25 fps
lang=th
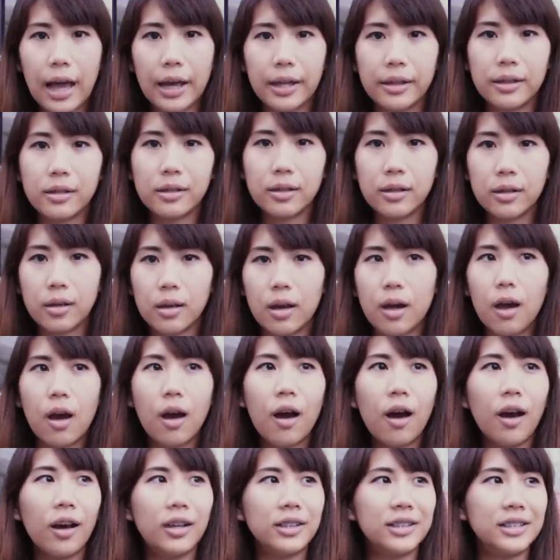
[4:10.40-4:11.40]
ได้ซึ่ง
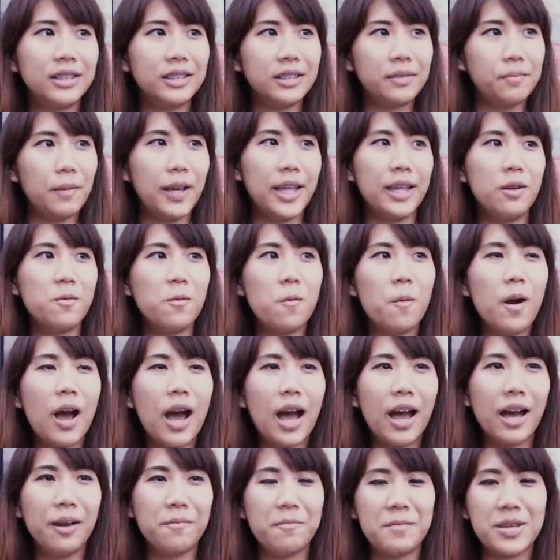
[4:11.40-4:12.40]
ก็ไปดู
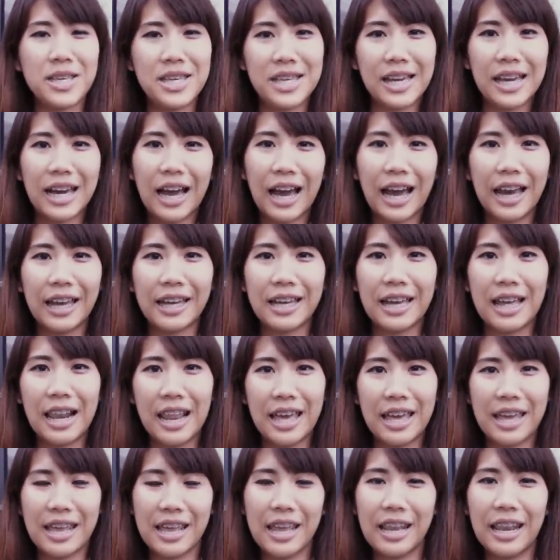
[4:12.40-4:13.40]
ว่ามีใครอะ
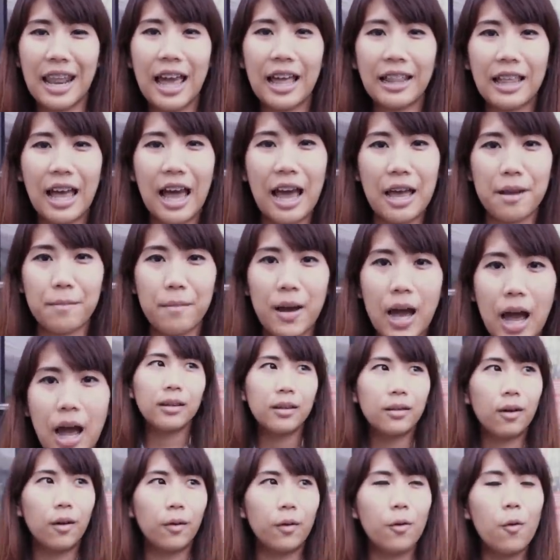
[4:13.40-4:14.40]
ไรให้น่าถ่ายบ้าง
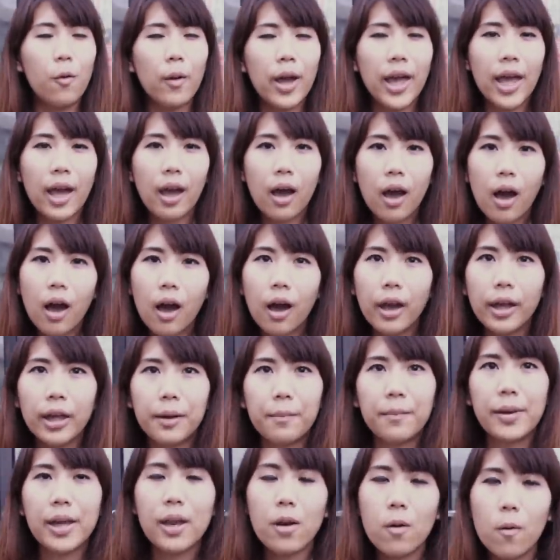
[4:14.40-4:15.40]
ของหนูเองก็
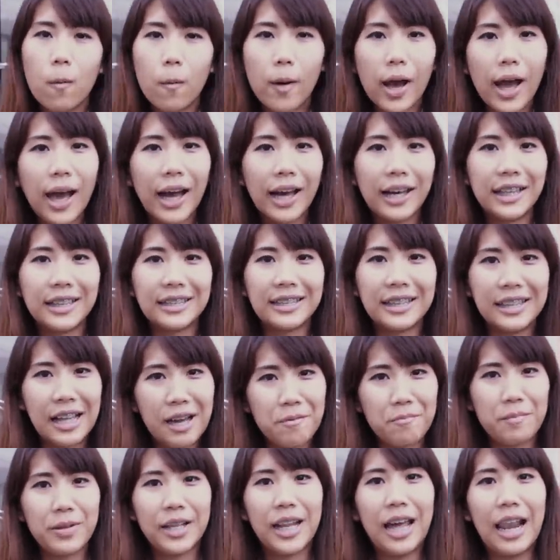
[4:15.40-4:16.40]
ยังไม่รู้ว่าจะ
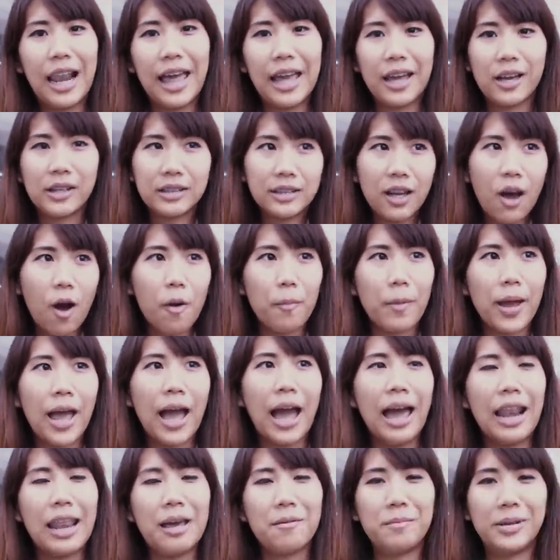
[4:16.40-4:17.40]
ทำเป็นอะไรก็จะออกไป
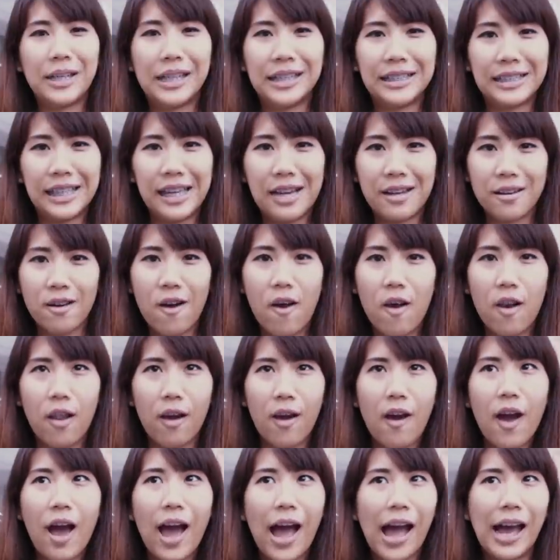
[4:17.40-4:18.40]
หาแรงบันดาลใจข้างนอก
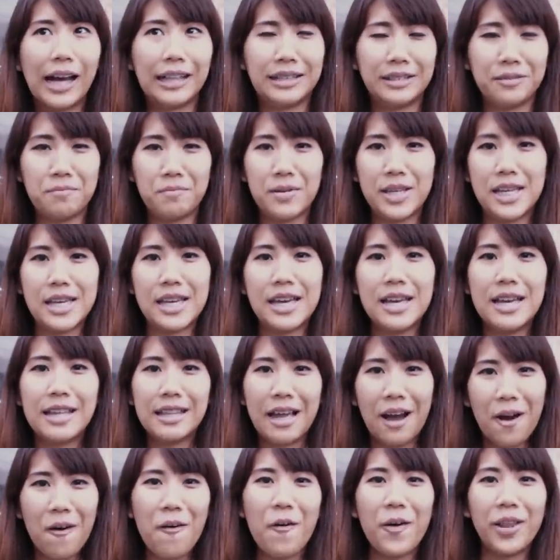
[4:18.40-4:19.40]
แล้วก็อาจจะมี
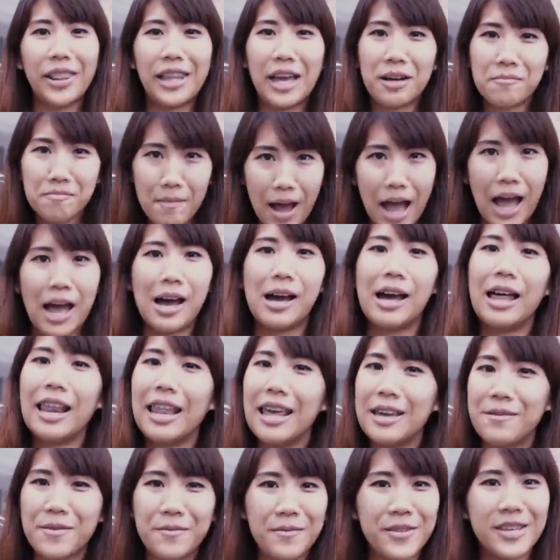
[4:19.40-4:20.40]
ทั้งคนทั้งหมาอะ
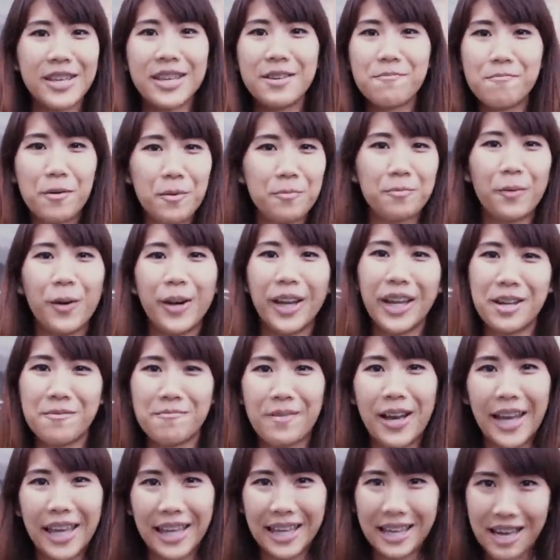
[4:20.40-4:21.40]
ไรแบบนี้ปนกั
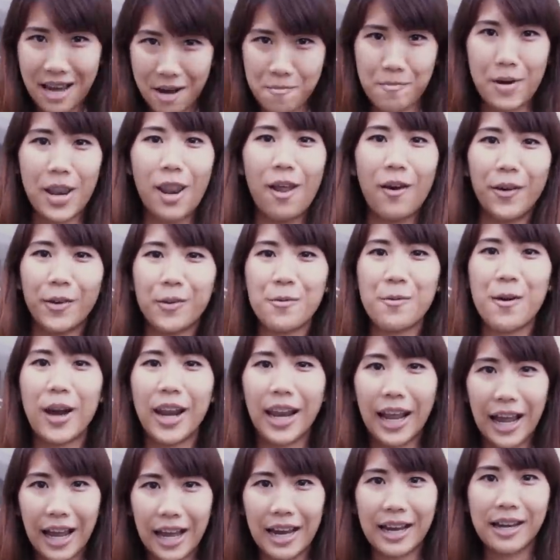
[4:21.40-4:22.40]
นไปเอามาลองดู
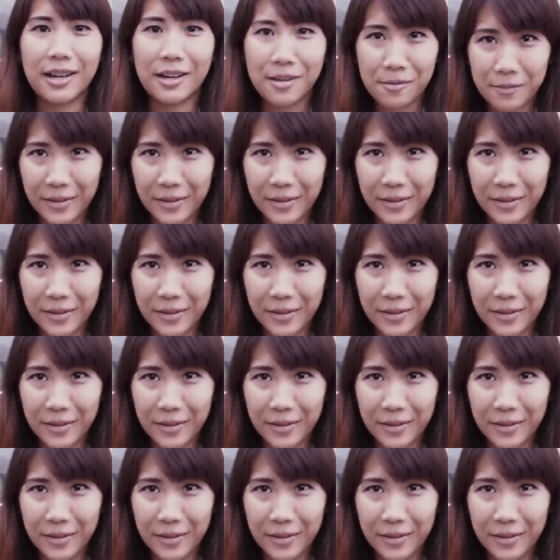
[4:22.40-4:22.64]
กันค่ะ